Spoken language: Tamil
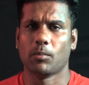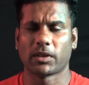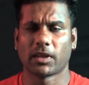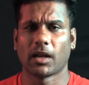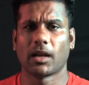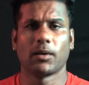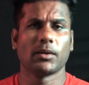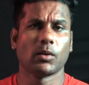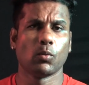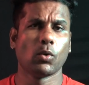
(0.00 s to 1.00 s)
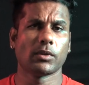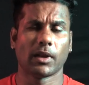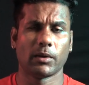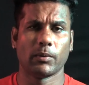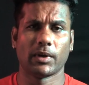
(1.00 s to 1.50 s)
மற்ற நாள்லாம் வந்து அந்த ஊர்
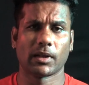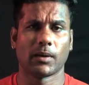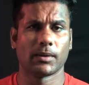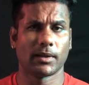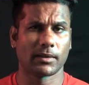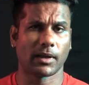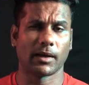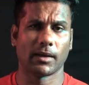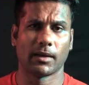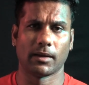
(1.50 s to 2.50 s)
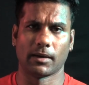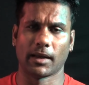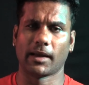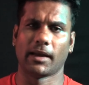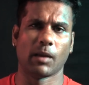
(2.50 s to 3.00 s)
தலைவர் வீட்டில் தான் வந்து அந்த தங்க
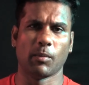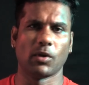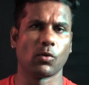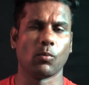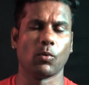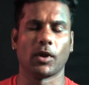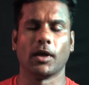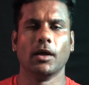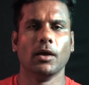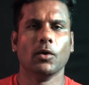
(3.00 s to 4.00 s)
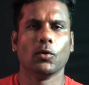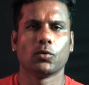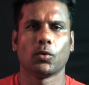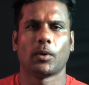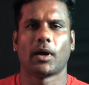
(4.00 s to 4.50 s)
நகை எல்லாமே இருக்கும் போல்
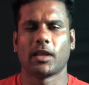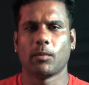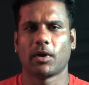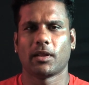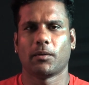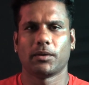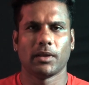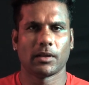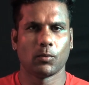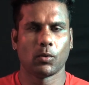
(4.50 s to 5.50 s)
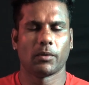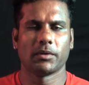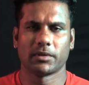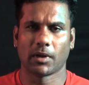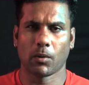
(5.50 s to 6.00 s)
ஸோ அதே மாதிரி தான் வந்து அந்த ஊரில்
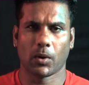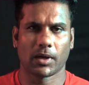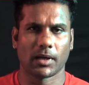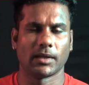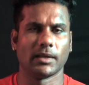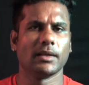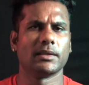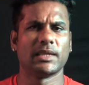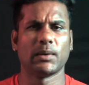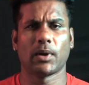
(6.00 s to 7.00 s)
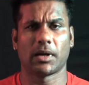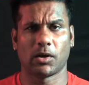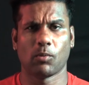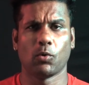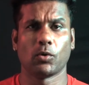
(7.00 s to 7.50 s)
வந்து திருவிழா நடக்குது திருவிழா
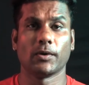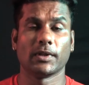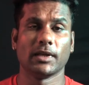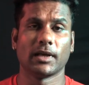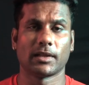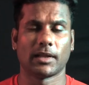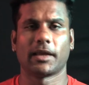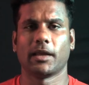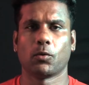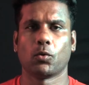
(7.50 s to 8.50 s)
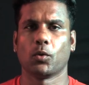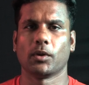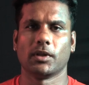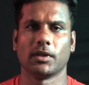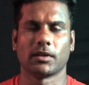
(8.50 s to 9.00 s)
நடக்கும்போது வந்து அந்த நகையை கொண்டு
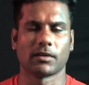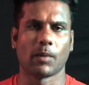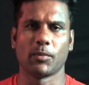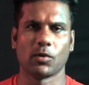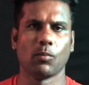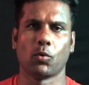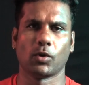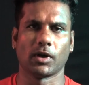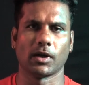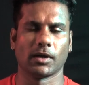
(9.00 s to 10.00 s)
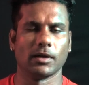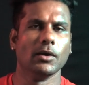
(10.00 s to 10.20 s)
வந்து அந்த சாமிக்கும் போட்டுறாங்க